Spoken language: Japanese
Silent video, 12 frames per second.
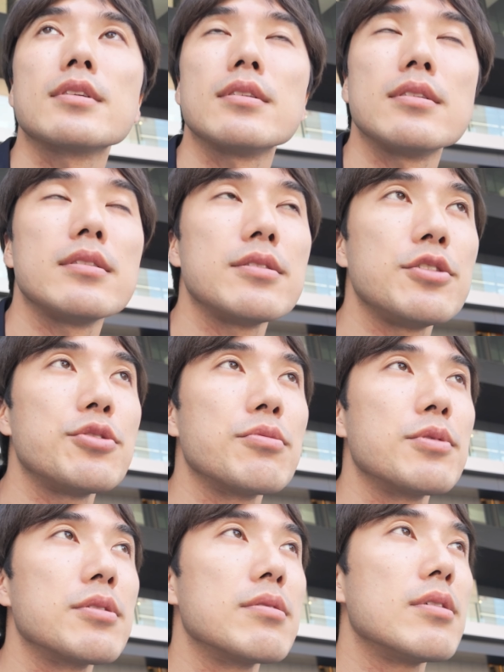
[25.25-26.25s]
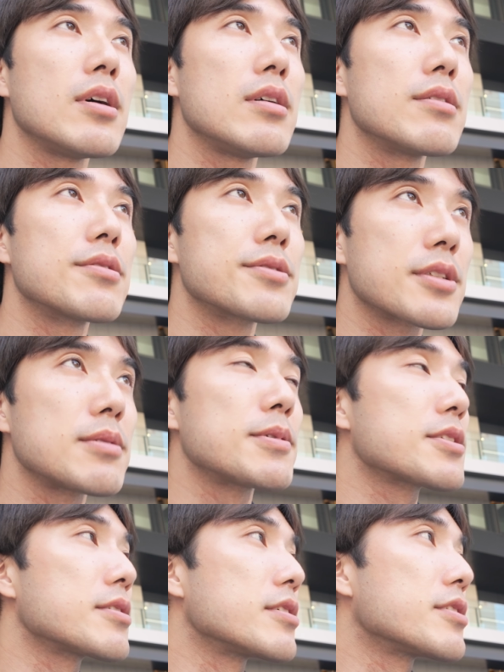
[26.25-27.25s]
えー、2度目のおはようござい
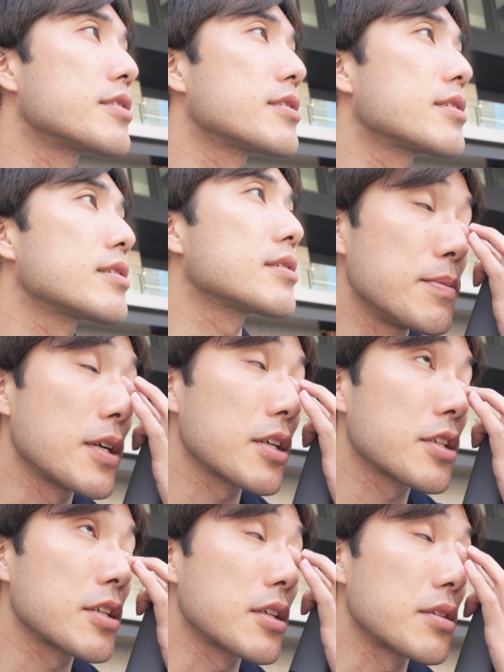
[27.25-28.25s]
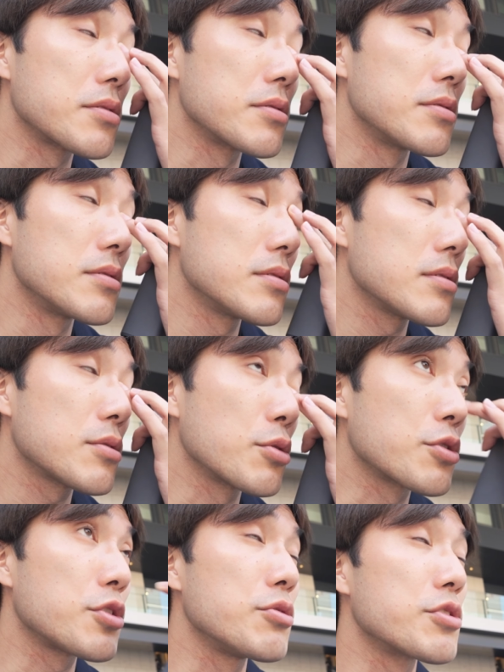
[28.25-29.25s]
ますです茨城からの
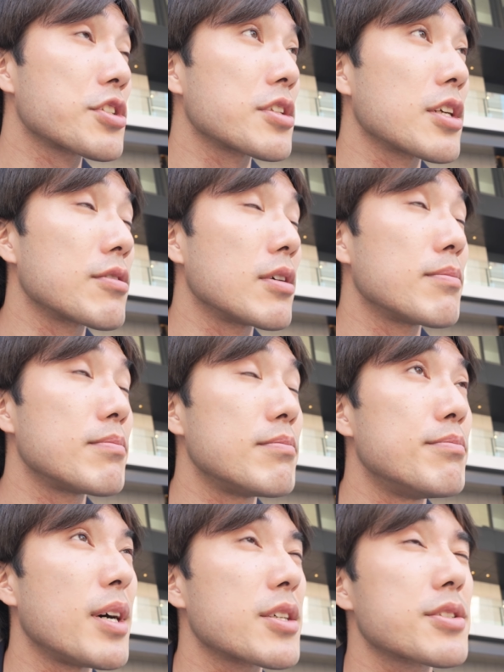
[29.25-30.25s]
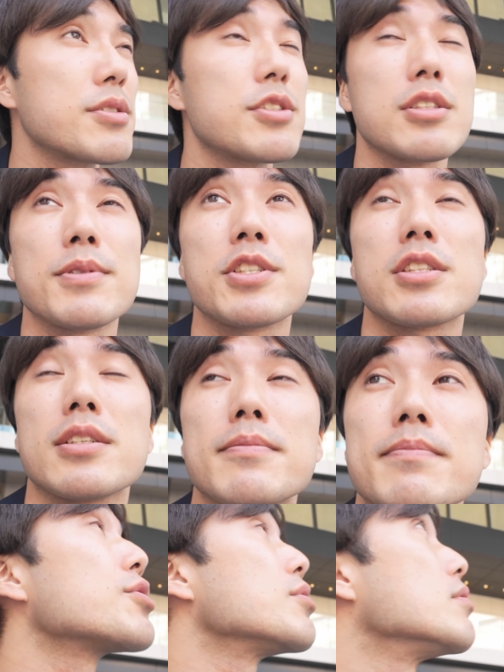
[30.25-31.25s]
特急の車内は爆睡してました
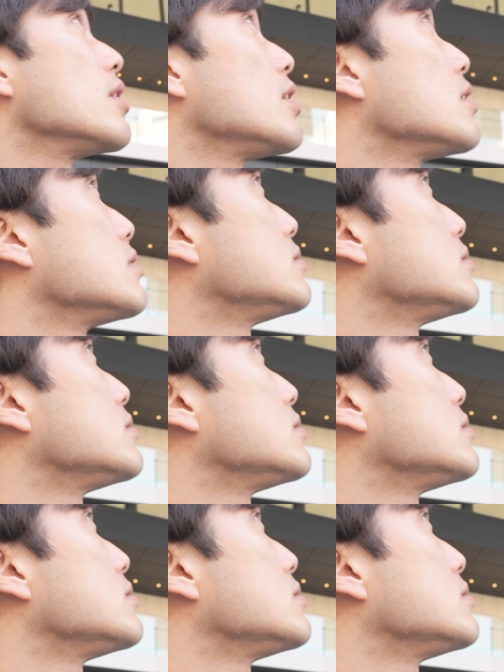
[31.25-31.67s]
今日は